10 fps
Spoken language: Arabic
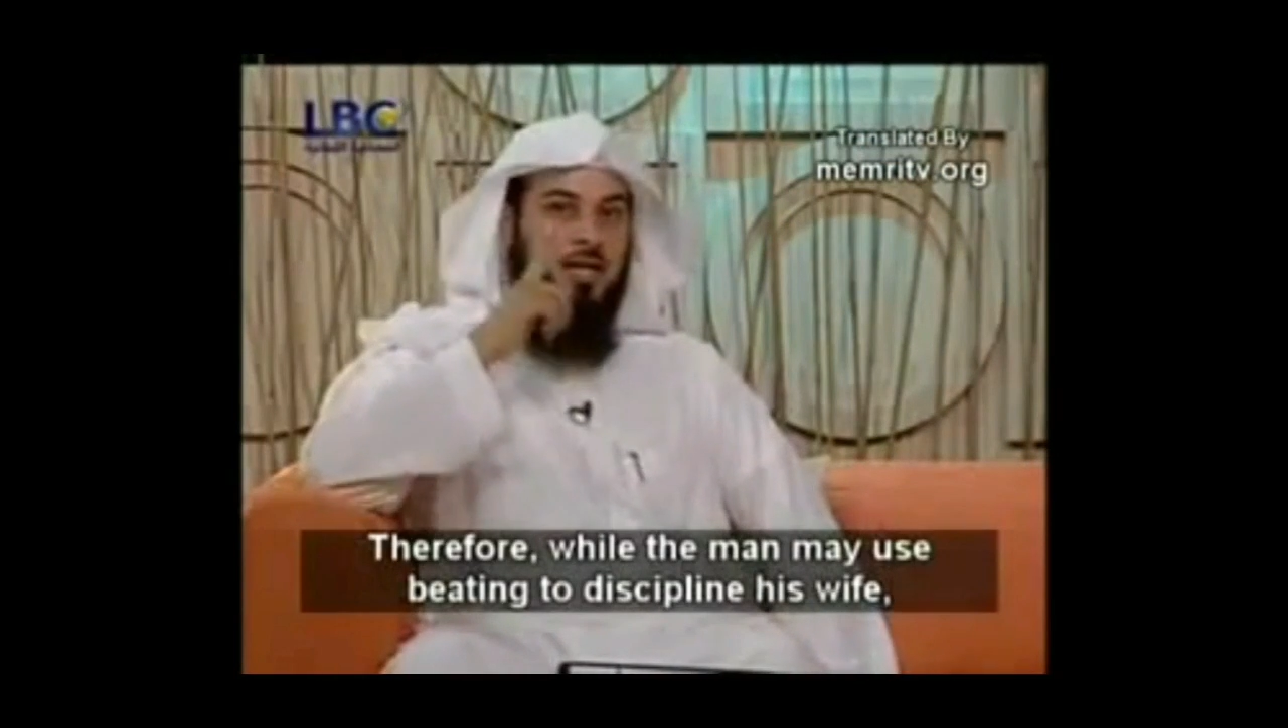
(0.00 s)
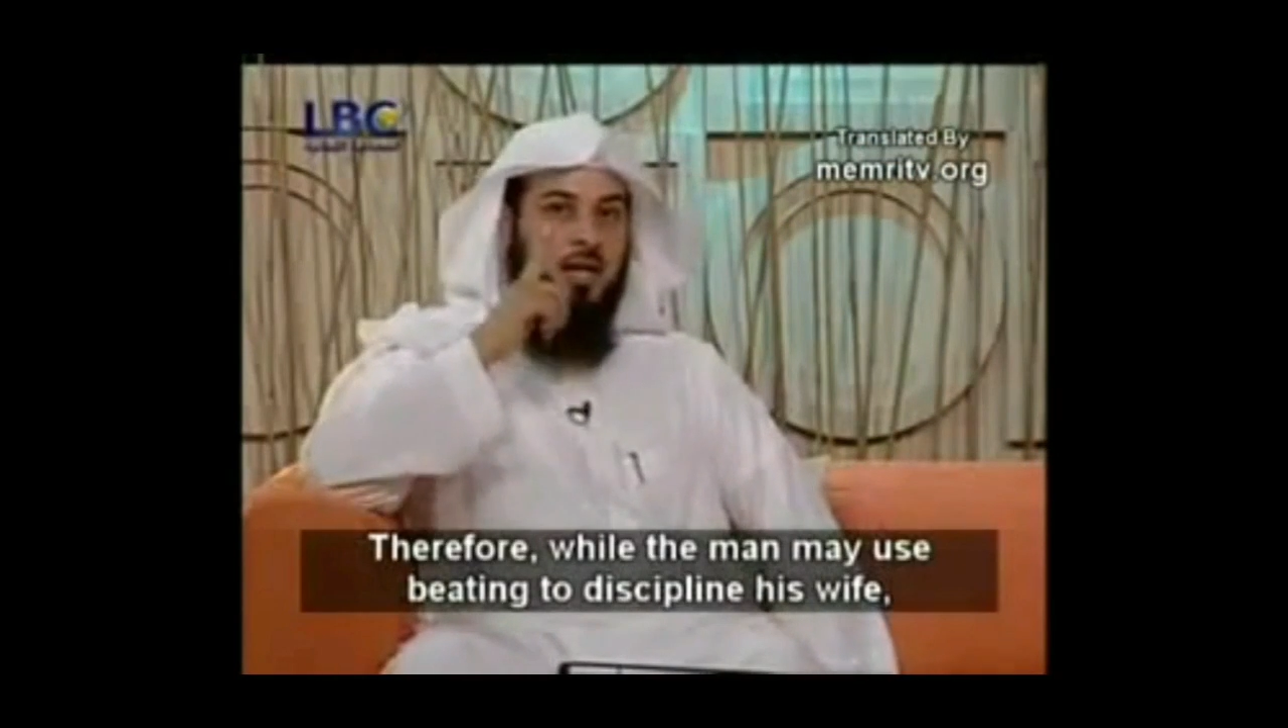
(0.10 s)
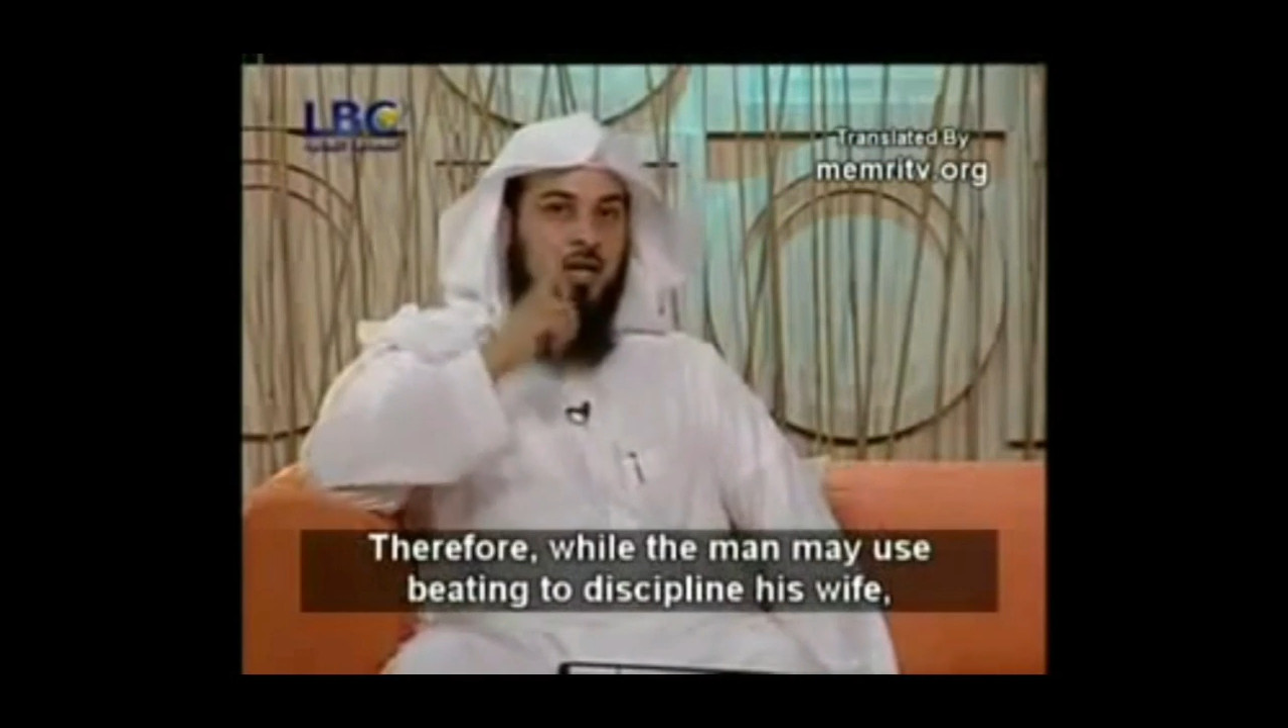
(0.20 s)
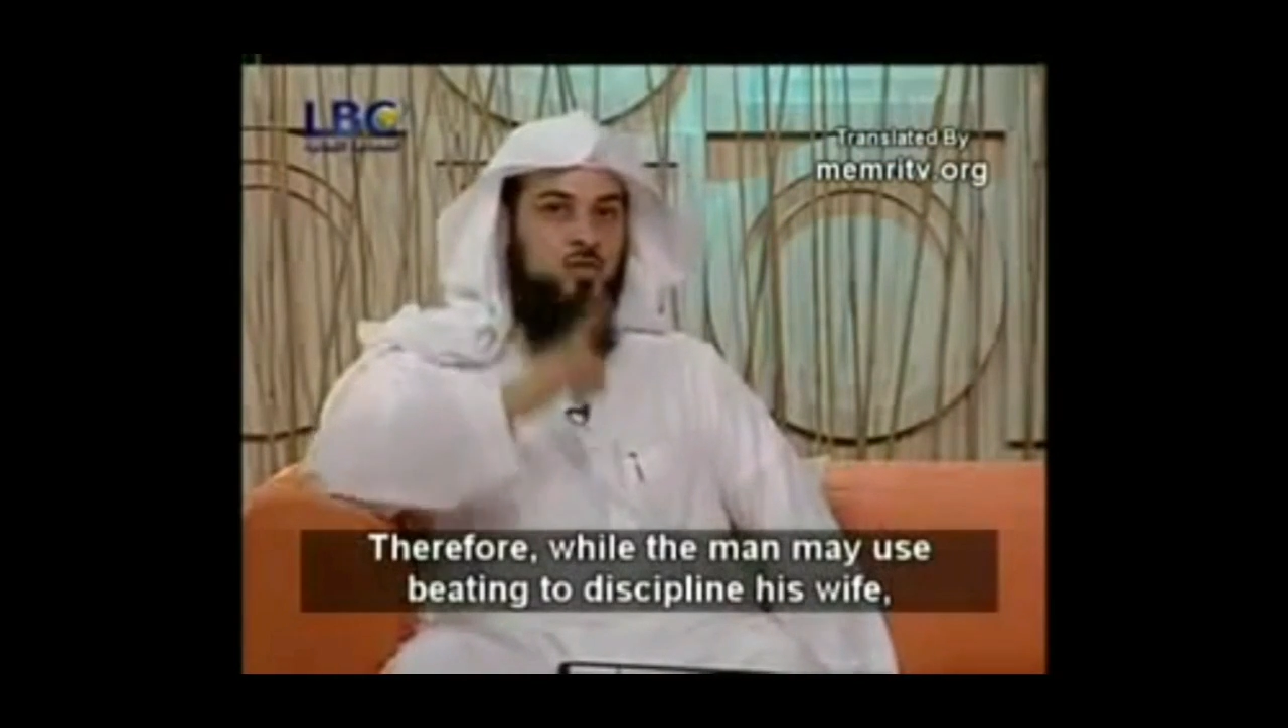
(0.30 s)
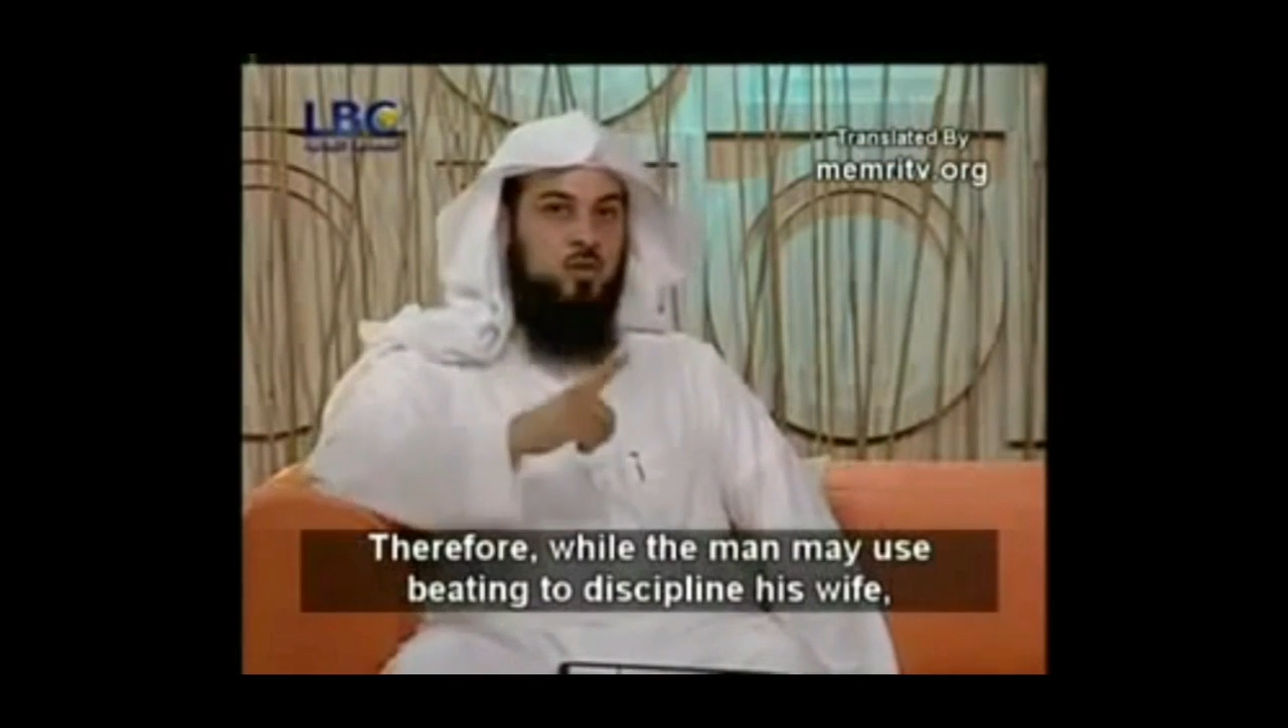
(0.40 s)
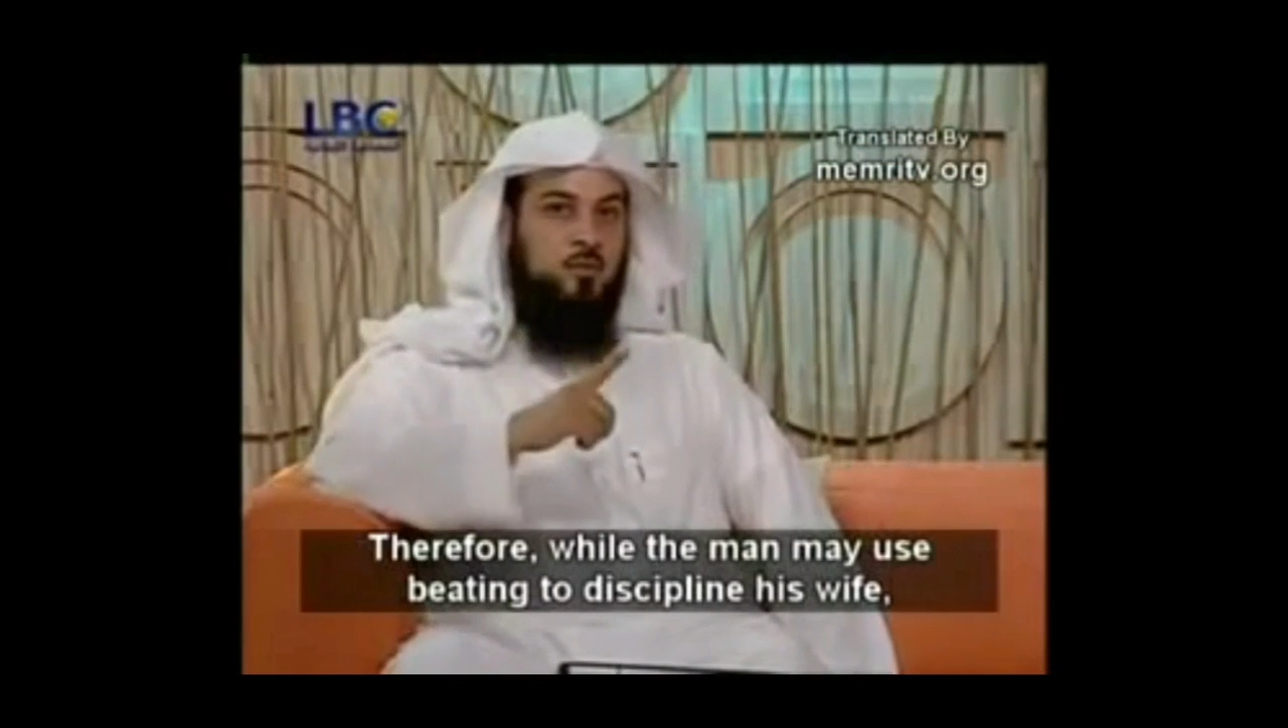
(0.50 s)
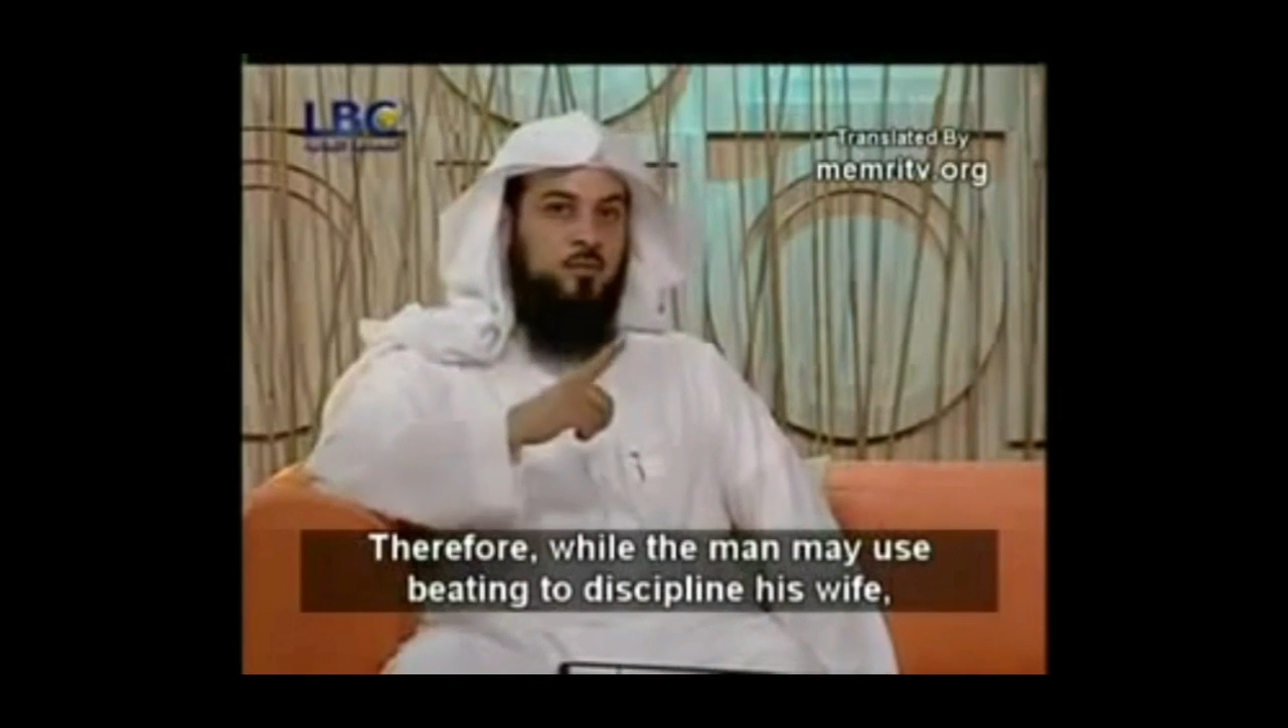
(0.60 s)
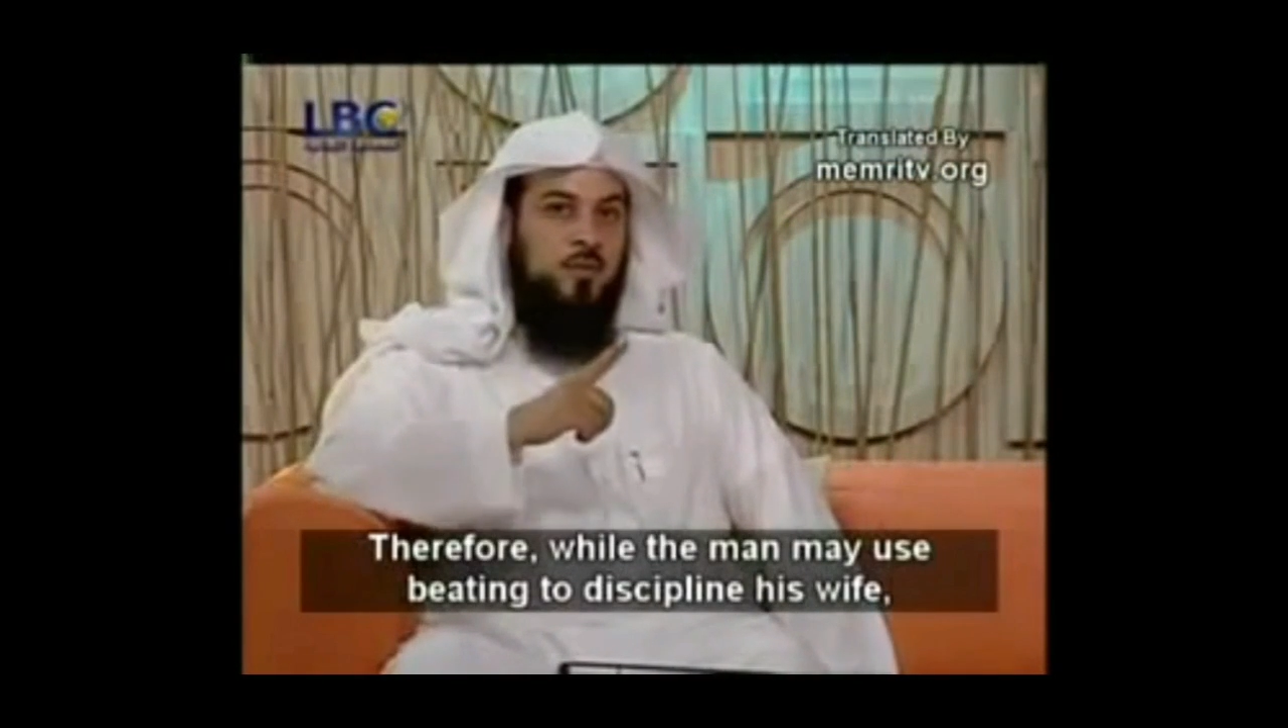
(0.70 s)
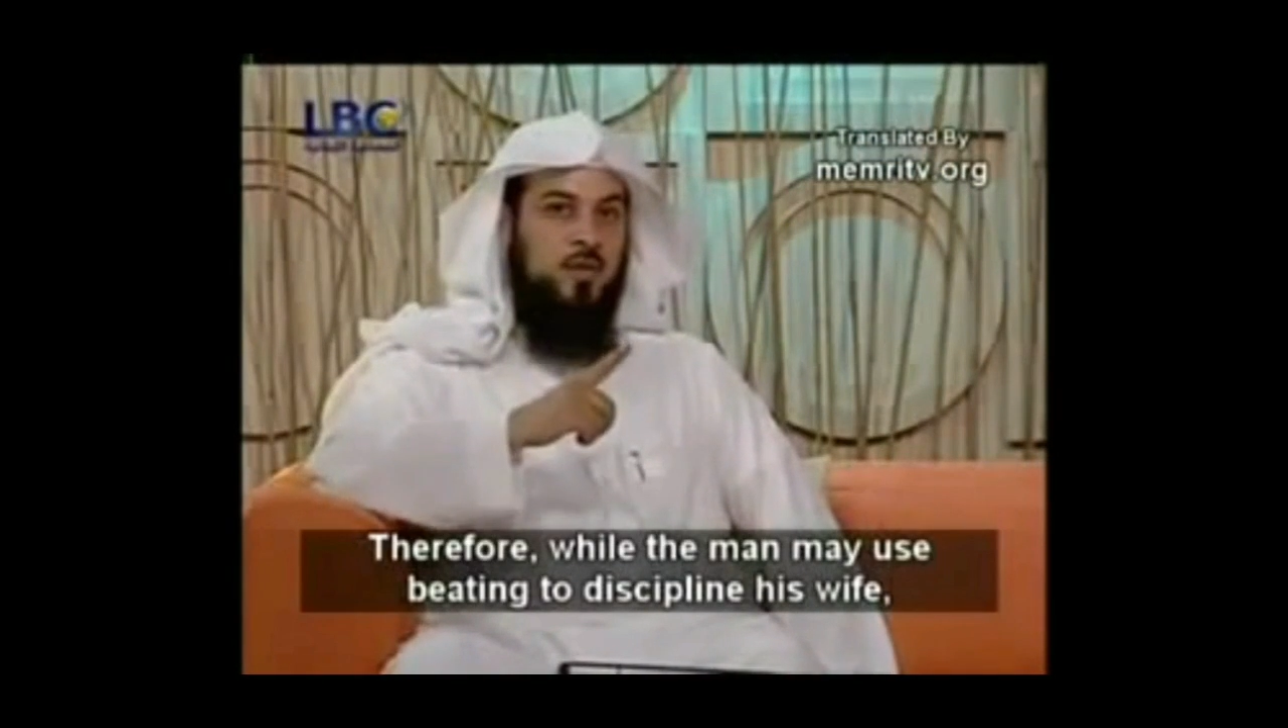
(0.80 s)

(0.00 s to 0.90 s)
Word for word: أن الرجل